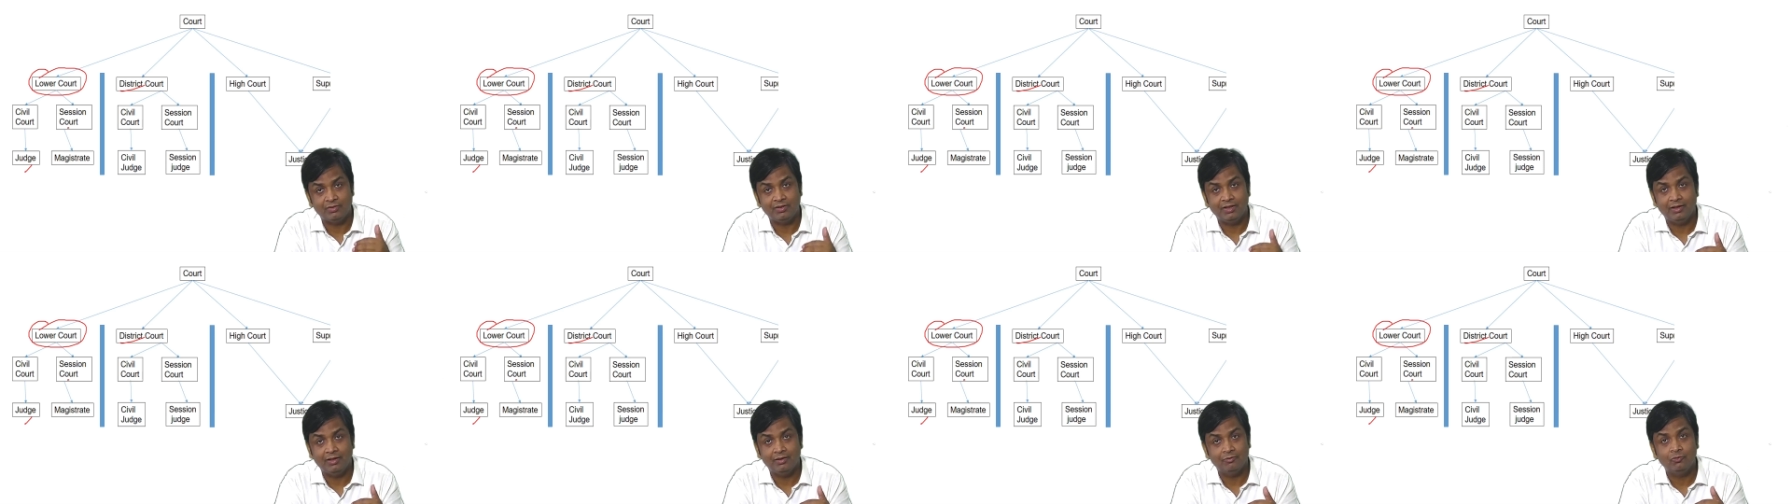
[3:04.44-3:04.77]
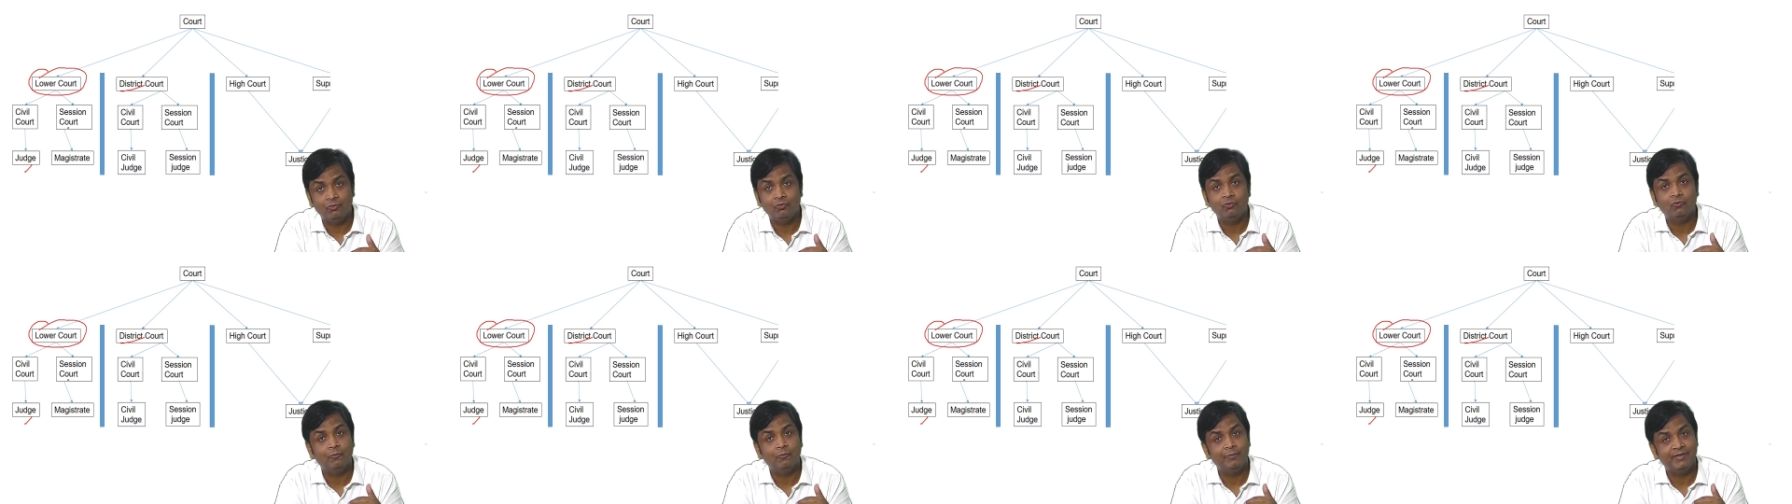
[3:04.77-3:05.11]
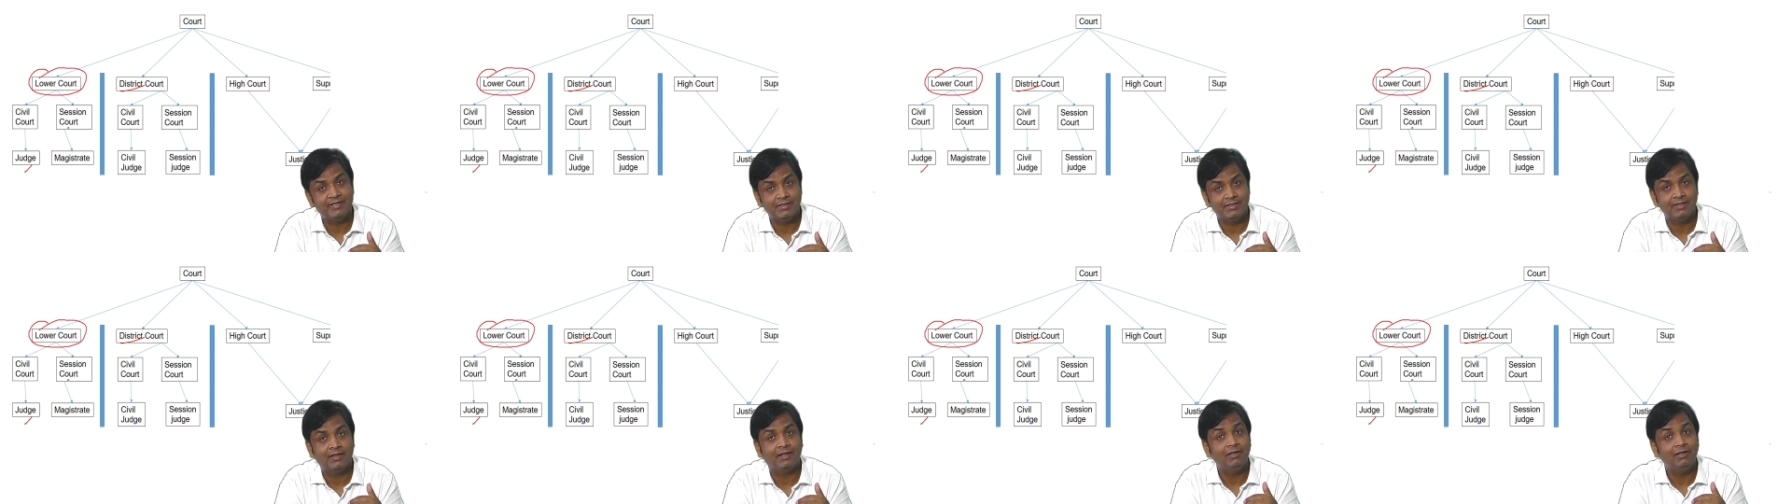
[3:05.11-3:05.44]
हैं उनको
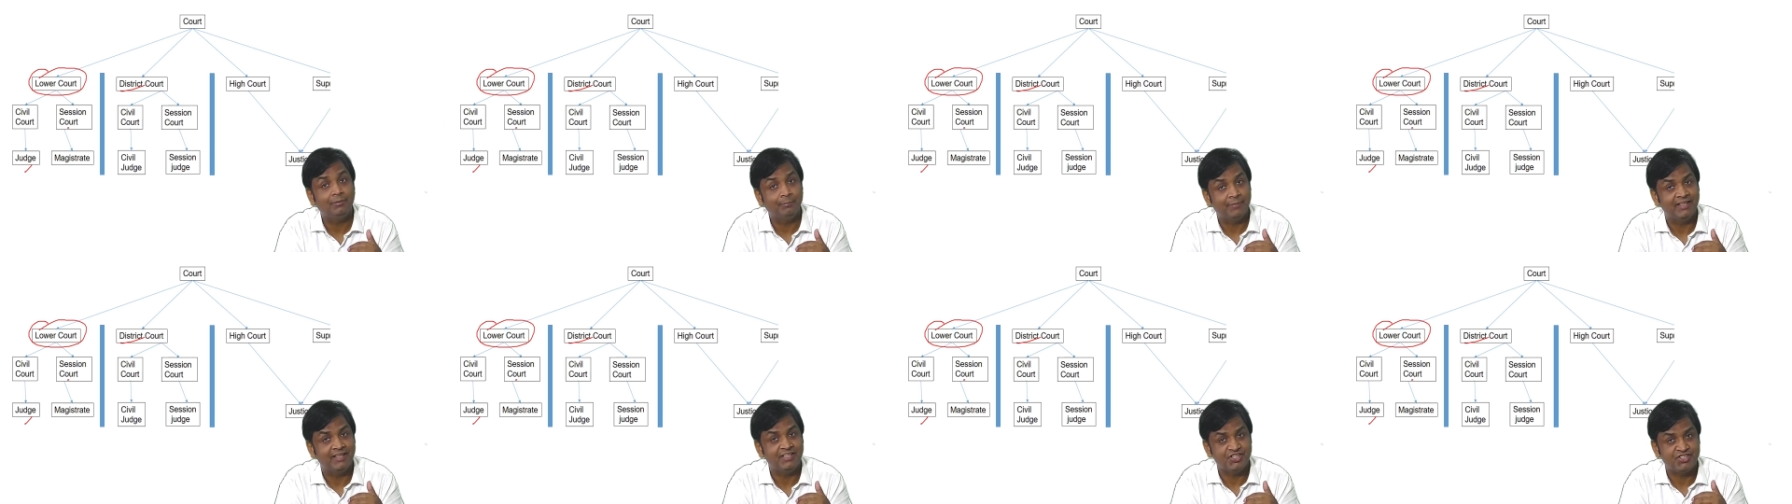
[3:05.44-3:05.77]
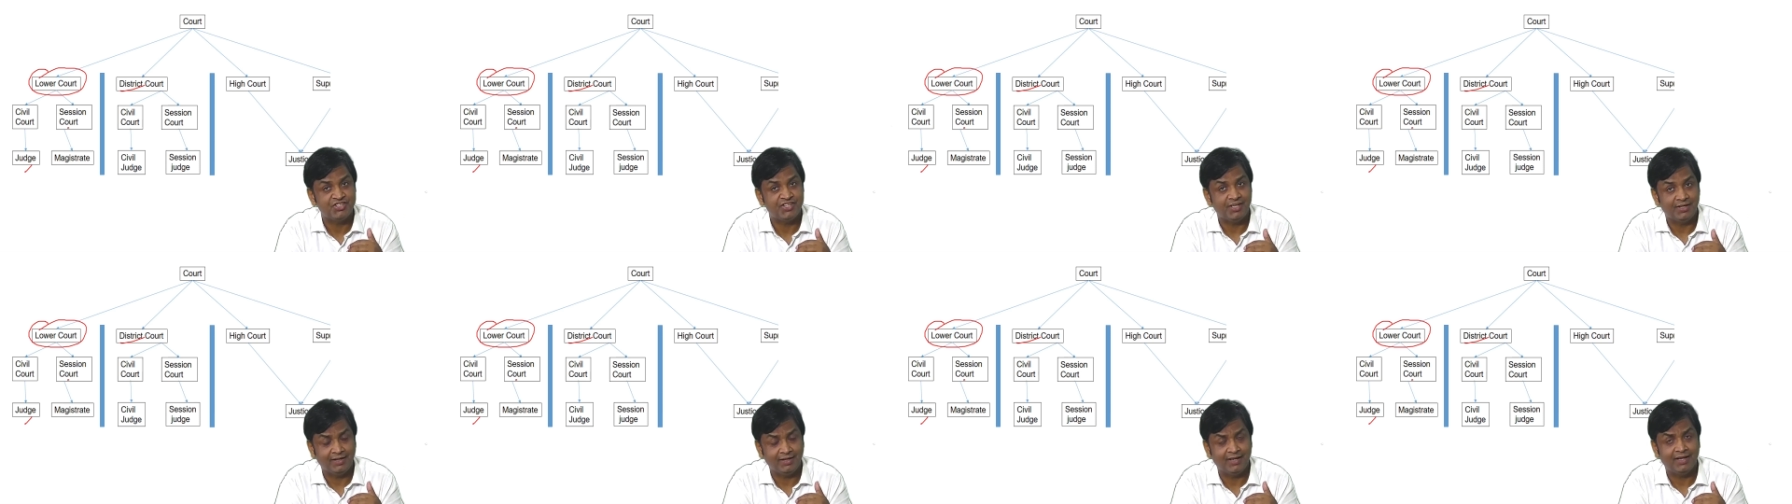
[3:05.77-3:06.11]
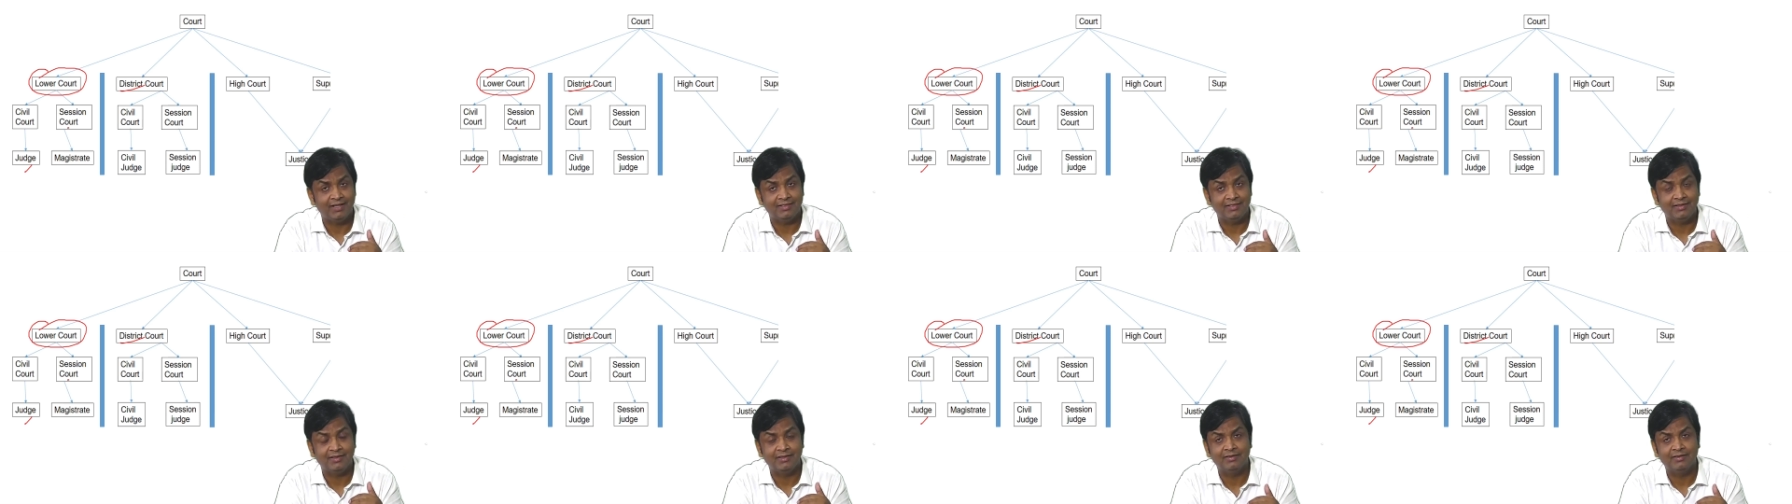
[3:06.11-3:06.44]
बेसिकली मैजिस्ट्रेट
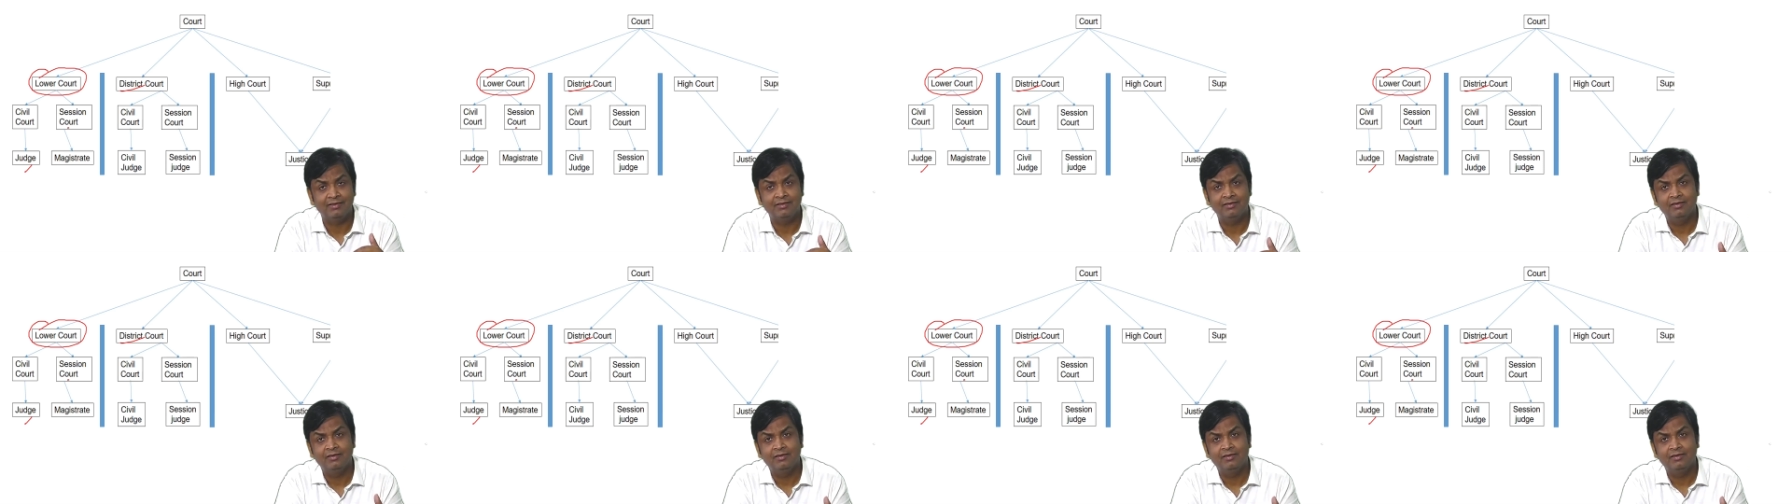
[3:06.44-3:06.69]
कहते हैं